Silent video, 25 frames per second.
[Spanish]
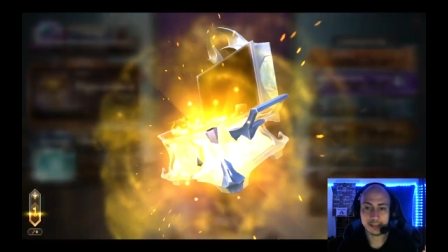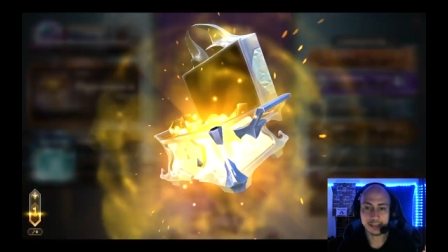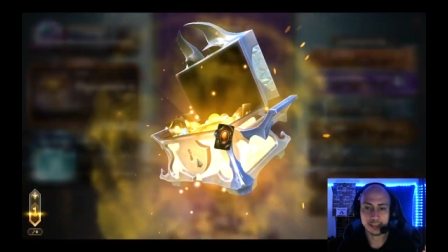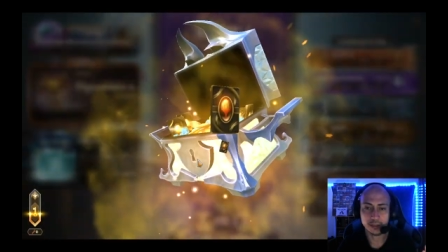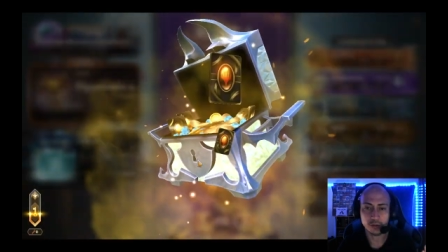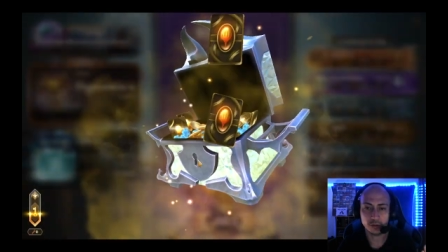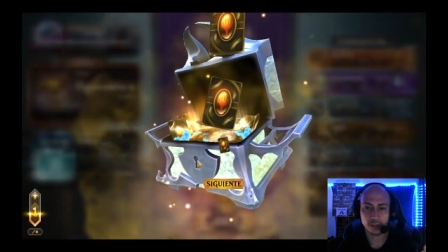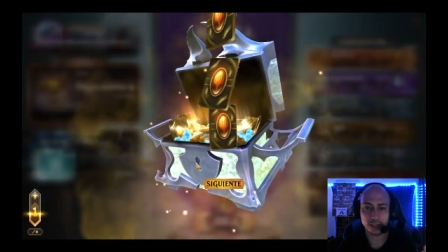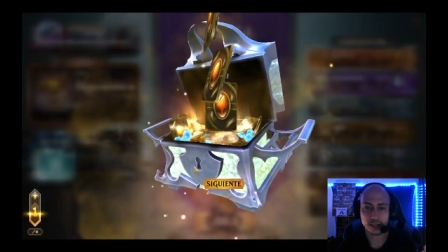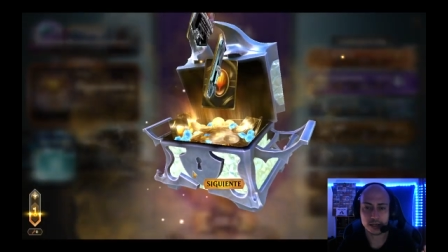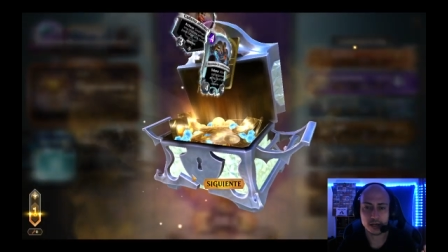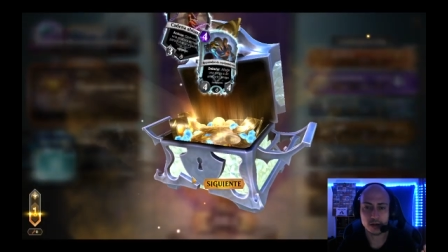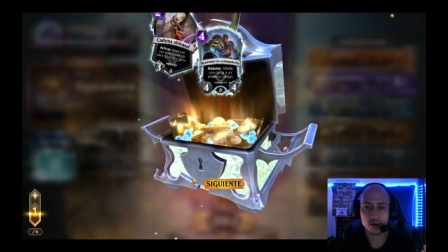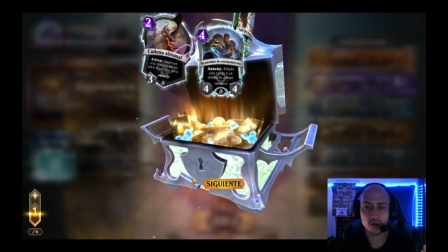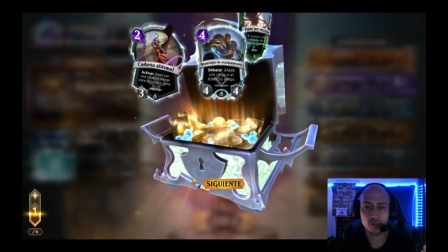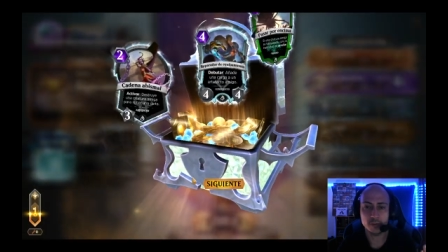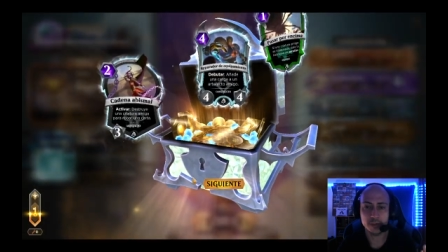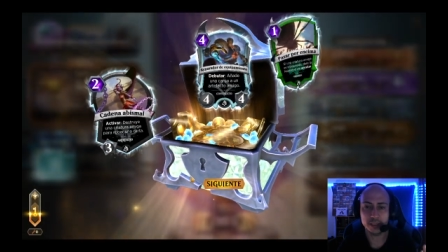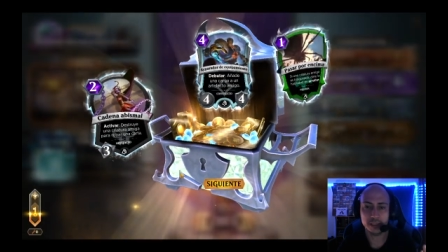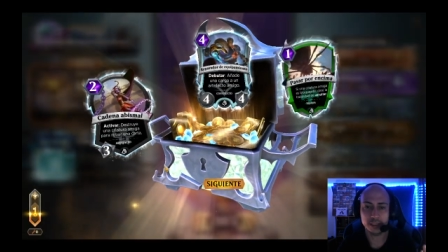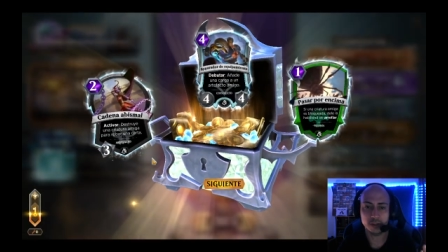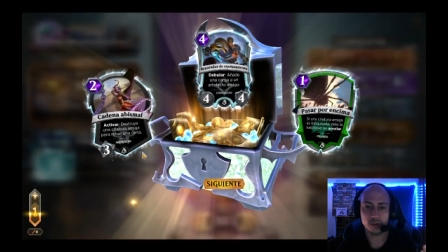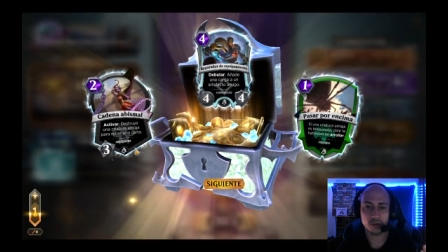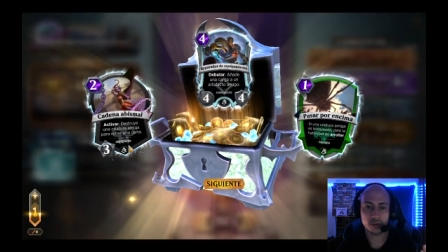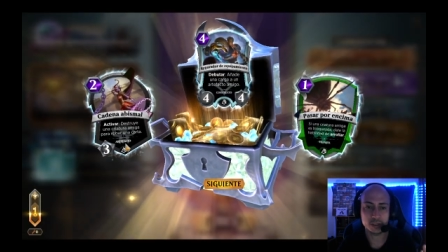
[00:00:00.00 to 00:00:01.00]
creo que rango
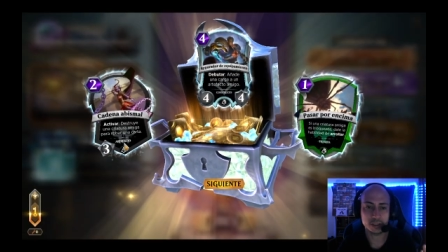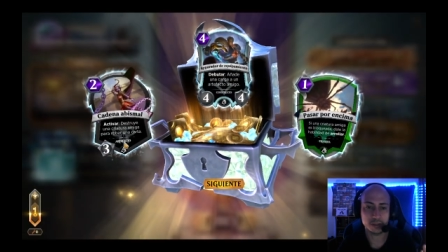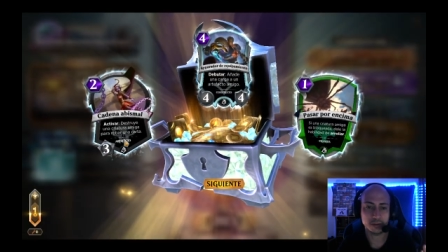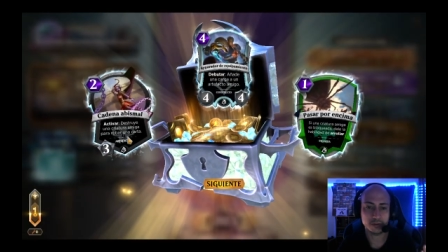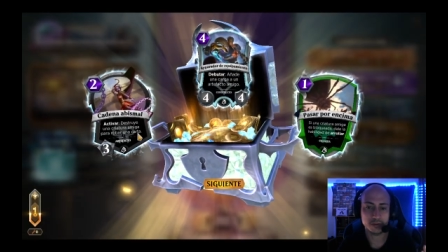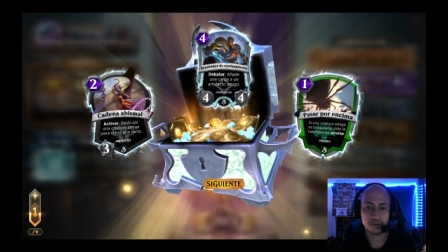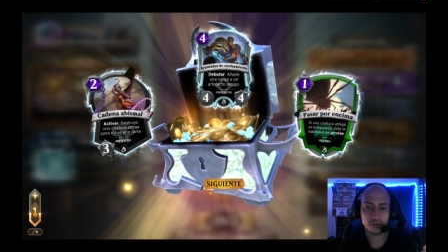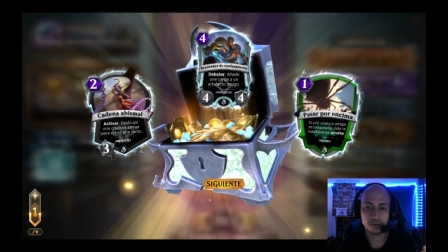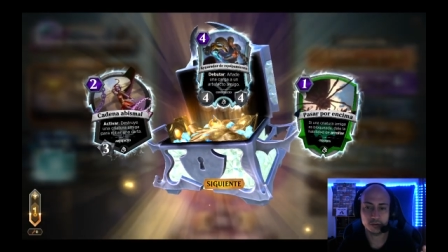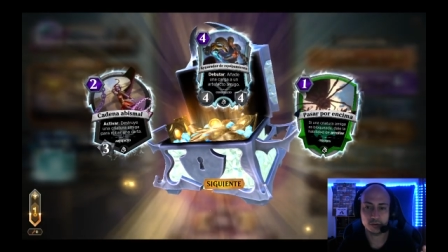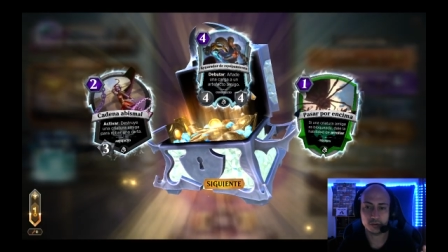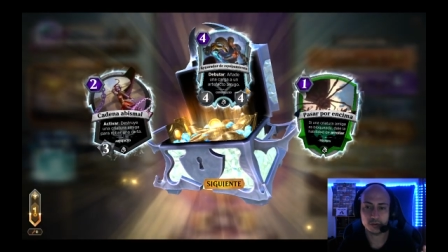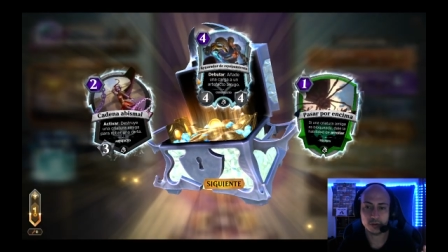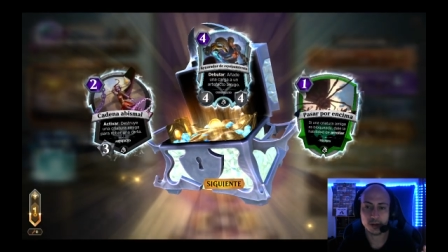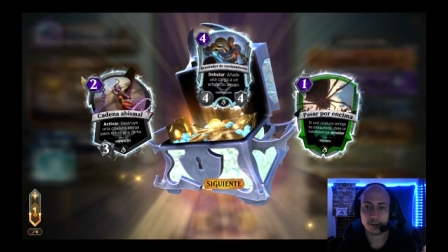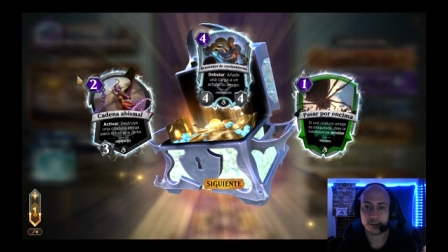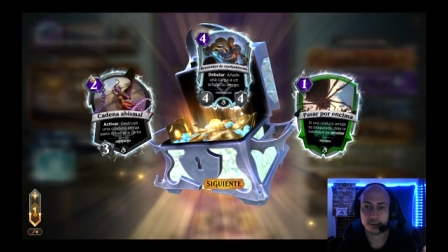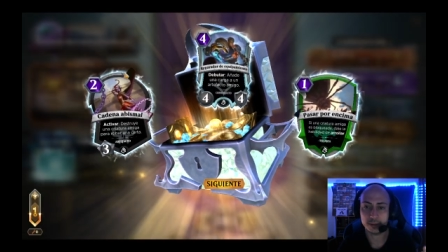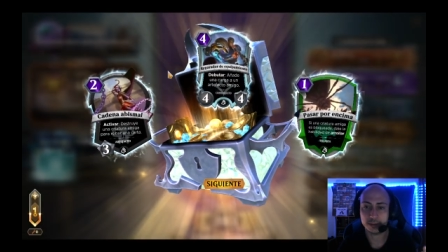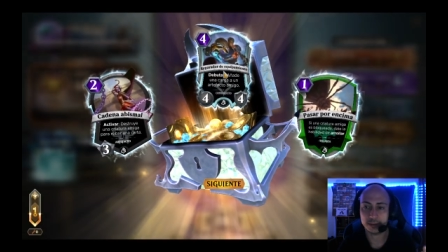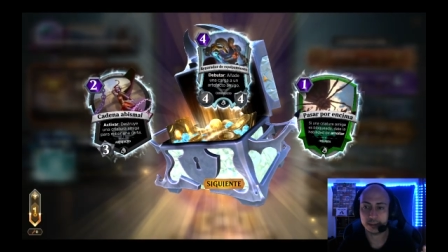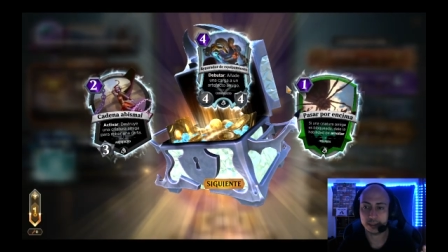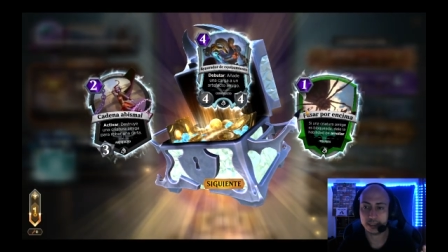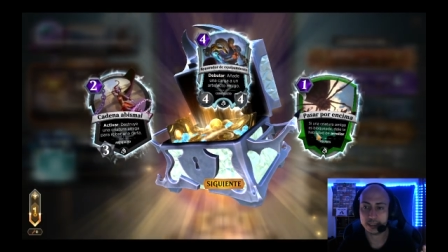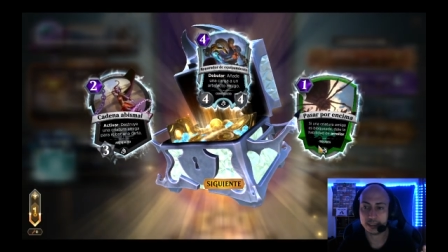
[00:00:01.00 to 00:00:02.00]
mítico 700, a ver,
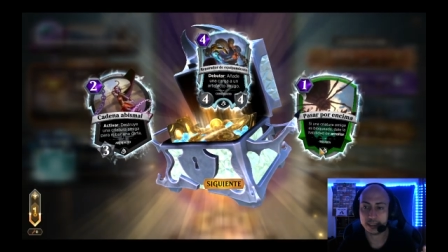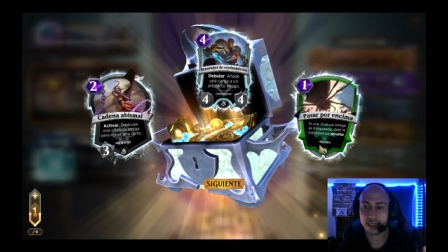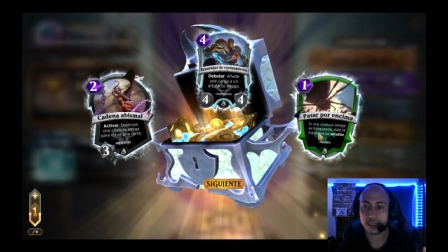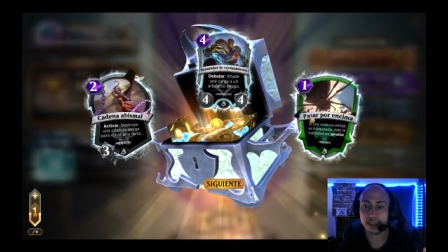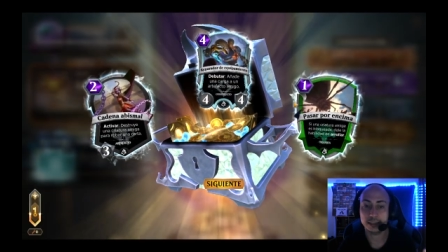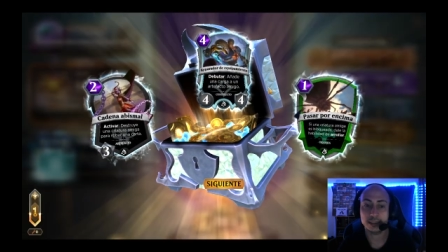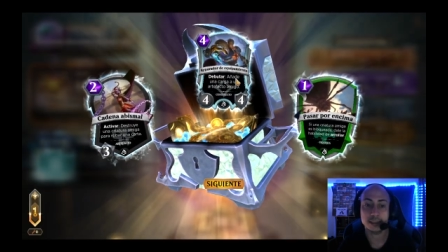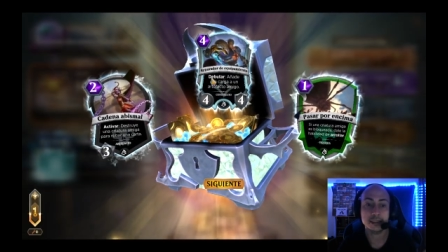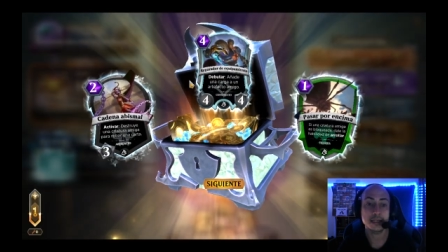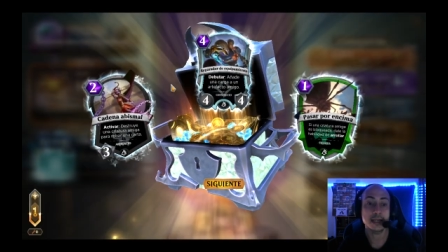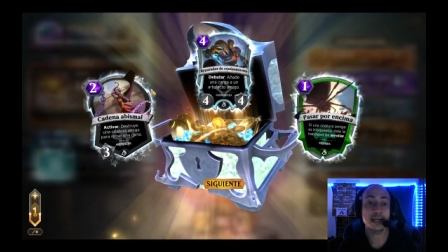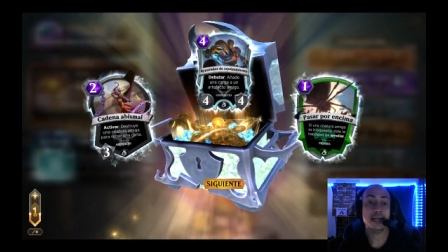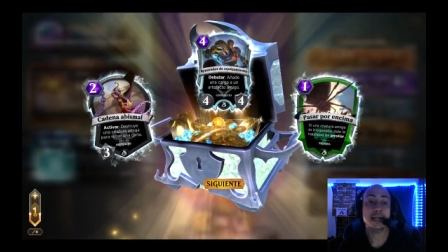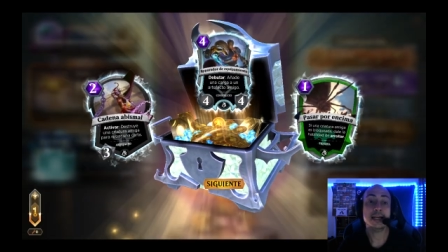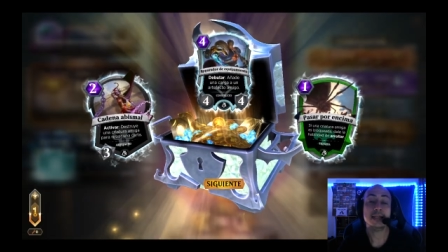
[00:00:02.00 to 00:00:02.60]
tres cartas,